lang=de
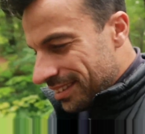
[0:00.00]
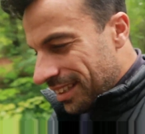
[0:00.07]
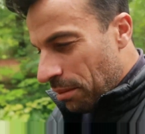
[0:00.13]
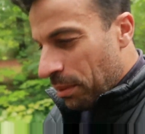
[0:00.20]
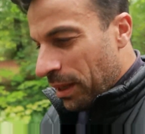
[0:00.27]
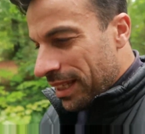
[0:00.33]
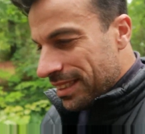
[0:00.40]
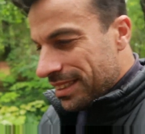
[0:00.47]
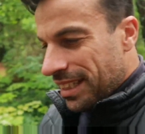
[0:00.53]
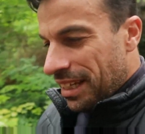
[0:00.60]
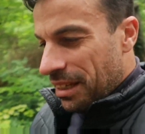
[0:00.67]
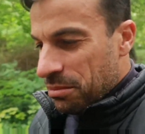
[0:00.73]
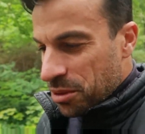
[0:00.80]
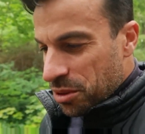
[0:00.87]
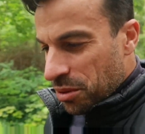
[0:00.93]
dabei ist er
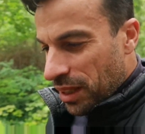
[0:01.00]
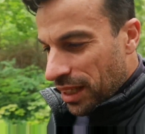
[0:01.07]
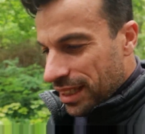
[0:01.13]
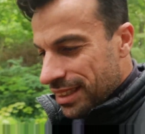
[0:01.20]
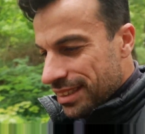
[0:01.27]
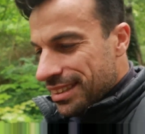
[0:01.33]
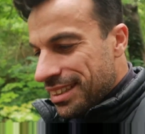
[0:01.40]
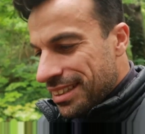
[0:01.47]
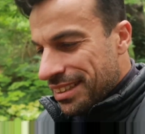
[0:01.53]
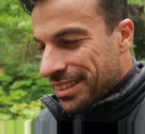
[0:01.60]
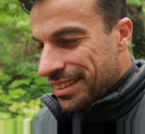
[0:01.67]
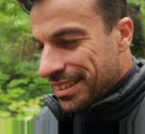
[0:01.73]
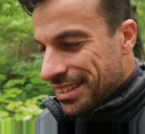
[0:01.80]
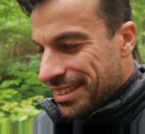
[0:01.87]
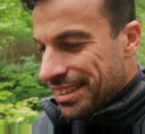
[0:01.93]
eben so ein,
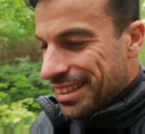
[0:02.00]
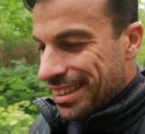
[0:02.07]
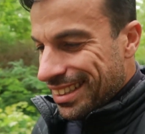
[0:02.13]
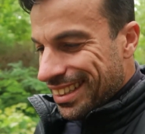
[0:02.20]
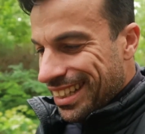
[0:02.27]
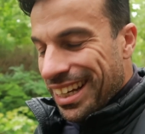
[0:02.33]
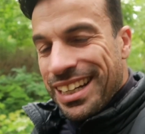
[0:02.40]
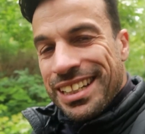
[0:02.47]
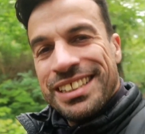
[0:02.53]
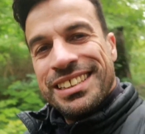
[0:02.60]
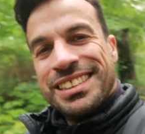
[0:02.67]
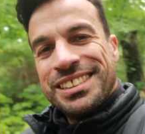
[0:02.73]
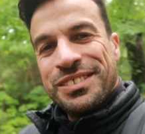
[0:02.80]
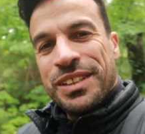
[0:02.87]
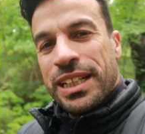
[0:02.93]
ja,
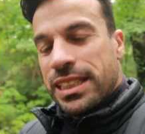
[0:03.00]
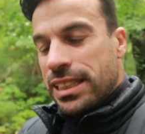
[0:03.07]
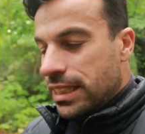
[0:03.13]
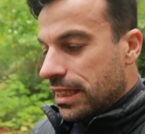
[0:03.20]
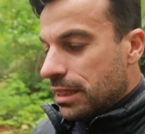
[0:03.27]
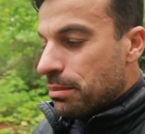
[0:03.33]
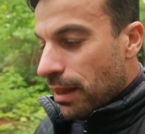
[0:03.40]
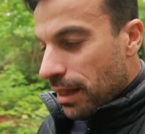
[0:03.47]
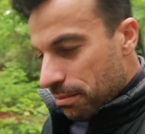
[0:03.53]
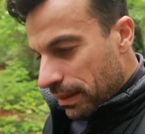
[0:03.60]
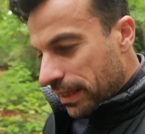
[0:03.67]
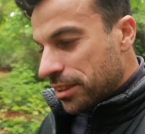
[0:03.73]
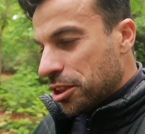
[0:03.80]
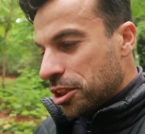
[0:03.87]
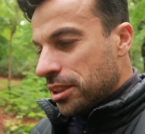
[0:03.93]
so ein lieber
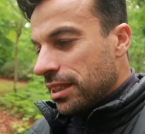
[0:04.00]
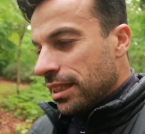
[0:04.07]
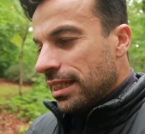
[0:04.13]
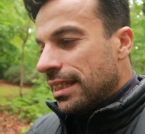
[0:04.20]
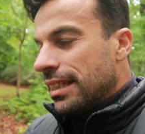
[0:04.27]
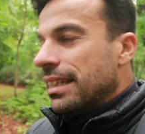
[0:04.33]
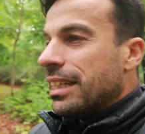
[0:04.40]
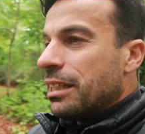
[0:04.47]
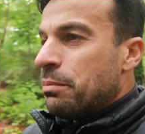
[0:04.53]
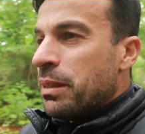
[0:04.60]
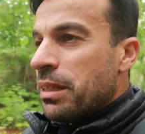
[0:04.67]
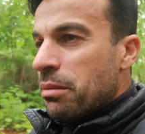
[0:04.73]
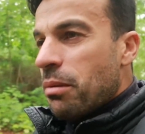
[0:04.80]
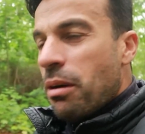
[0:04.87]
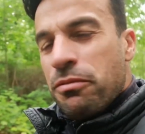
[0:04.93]
Mensch. Ich
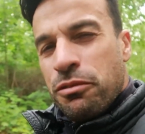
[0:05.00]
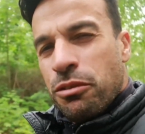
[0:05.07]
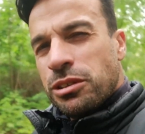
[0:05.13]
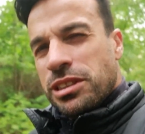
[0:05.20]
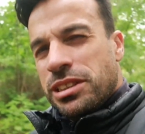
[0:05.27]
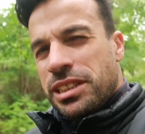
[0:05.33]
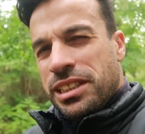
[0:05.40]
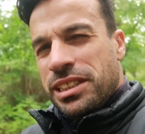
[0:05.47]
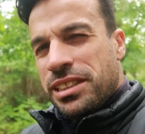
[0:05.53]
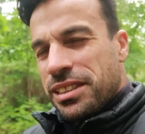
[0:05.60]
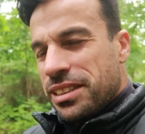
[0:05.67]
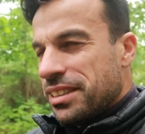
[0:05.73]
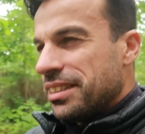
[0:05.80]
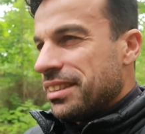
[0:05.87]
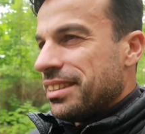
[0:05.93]
bin da mal
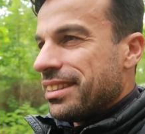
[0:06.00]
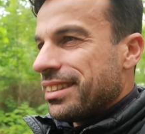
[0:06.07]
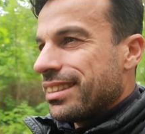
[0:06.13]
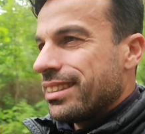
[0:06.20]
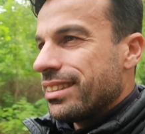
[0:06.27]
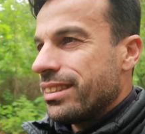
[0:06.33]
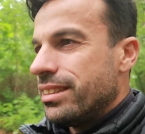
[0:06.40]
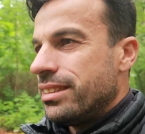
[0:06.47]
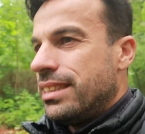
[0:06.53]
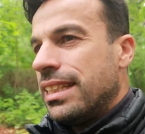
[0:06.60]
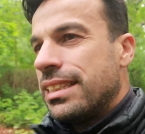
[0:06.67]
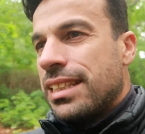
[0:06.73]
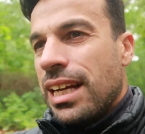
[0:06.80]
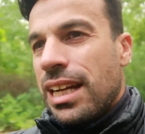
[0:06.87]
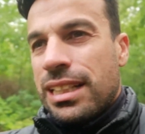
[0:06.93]
vorsichtig, äh,
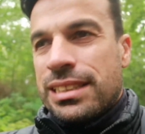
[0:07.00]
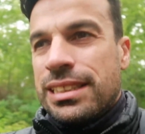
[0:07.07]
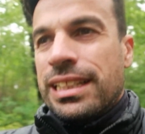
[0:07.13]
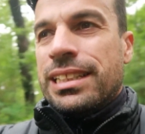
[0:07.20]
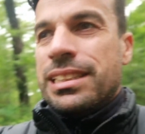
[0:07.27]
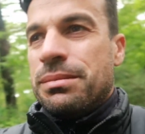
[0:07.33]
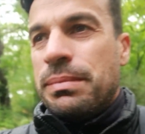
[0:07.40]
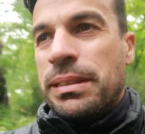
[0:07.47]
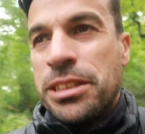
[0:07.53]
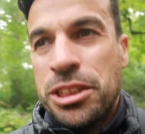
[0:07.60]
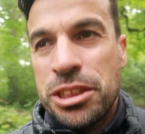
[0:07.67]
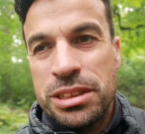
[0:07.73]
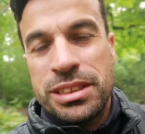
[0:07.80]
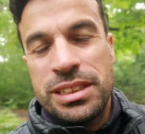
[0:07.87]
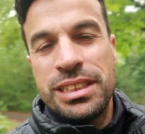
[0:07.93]
den Charakter eines
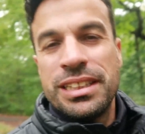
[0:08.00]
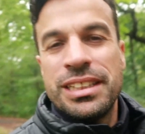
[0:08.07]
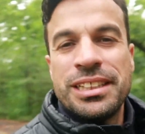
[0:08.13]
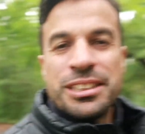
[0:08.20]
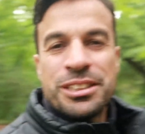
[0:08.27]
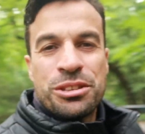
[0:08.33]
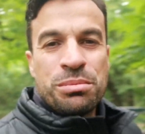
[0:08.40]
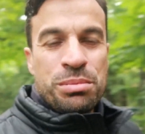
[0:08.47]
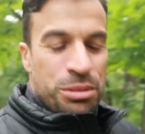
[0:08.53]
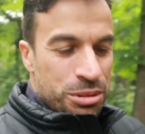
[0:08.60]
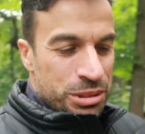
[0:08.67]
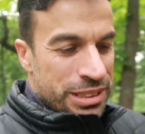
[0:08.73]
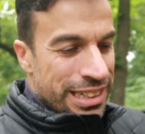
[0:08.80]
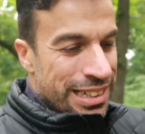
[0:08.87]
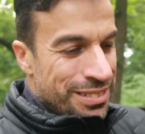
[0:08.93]
Menschen zu
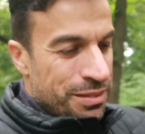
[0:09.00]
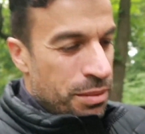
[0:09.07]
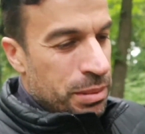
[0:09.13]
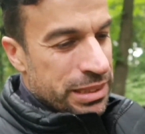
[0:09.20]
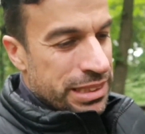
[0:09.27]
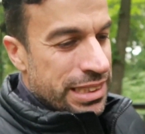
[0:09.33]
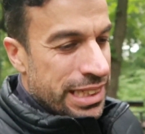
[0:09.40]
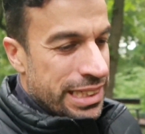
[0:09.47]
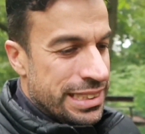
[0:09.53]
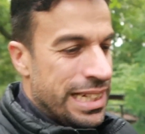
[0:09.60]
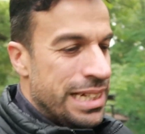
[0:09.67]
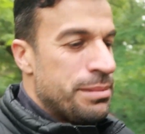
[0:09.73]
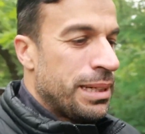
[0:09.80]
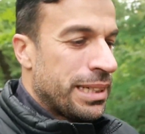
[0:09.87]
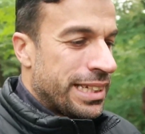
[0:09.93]
beurteilen, wenn man ihn nicht
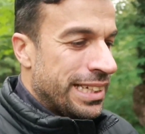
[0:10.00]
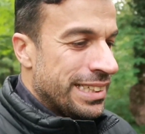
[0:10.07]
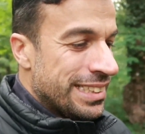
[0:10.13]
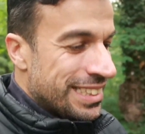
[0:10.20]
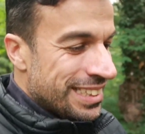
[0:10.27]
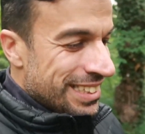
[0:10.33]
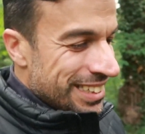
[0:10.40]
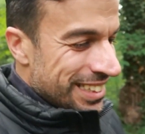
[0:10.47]
selber kennt.